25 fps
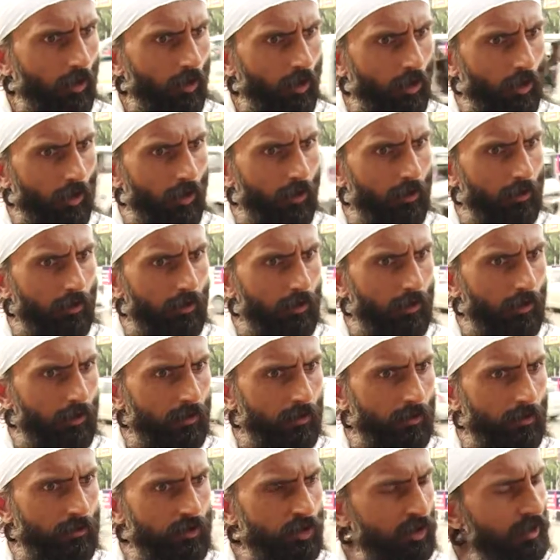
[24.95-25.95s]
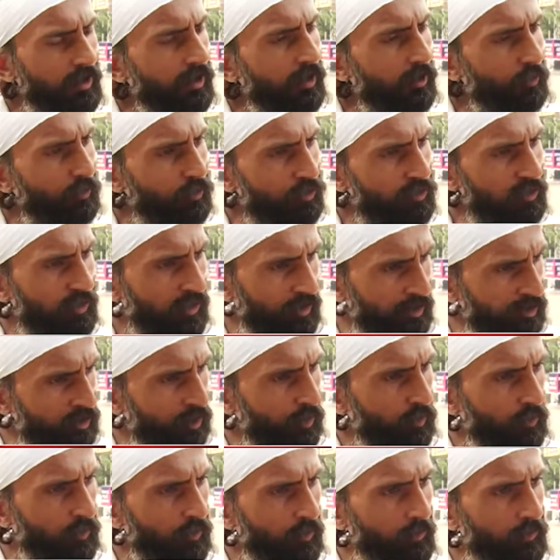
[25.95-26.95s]
और जितना कुछ सीख
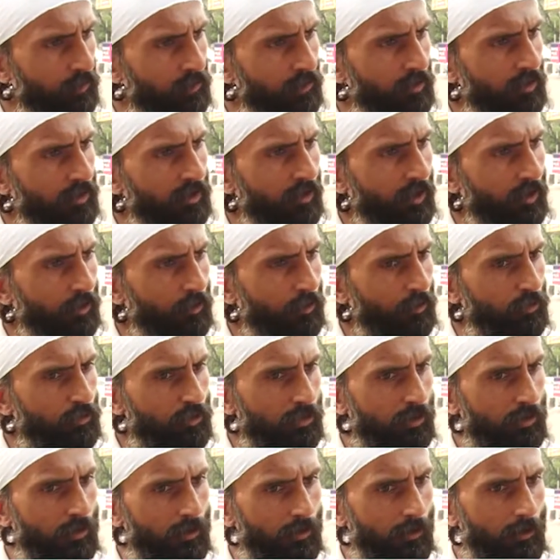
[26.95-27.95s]
सकूं जितना कुछ